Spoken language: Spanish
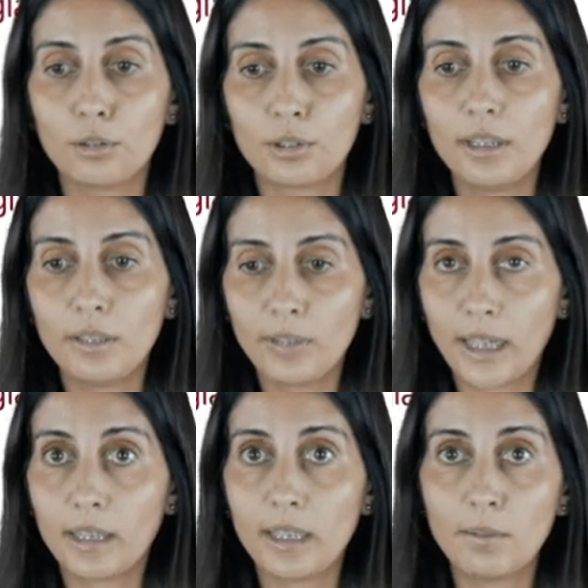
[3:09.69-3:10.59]
no
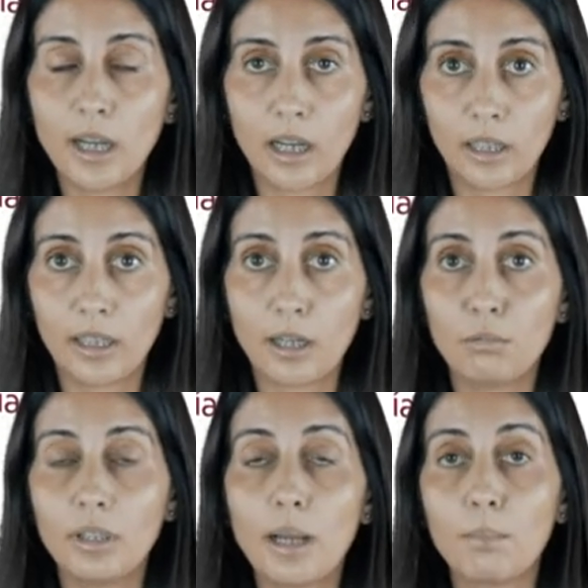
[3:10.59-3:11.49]
significativa hacia
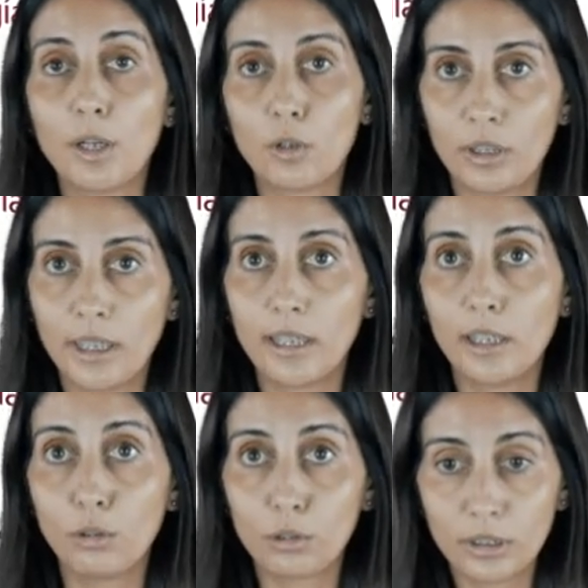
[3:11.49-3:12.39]
una mejoría
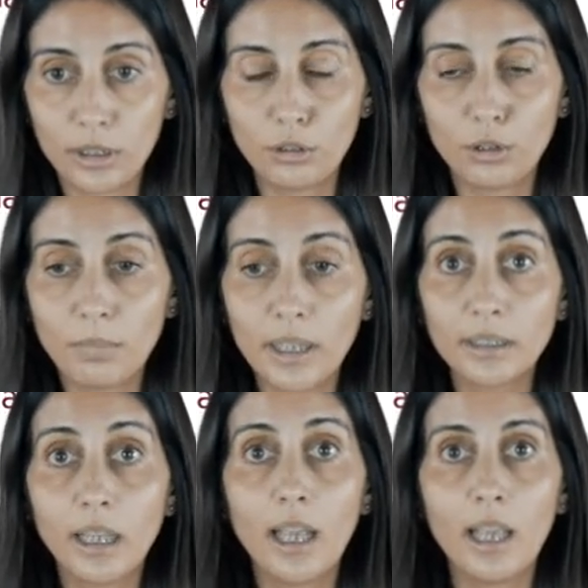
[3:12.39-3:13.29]
de los síntomas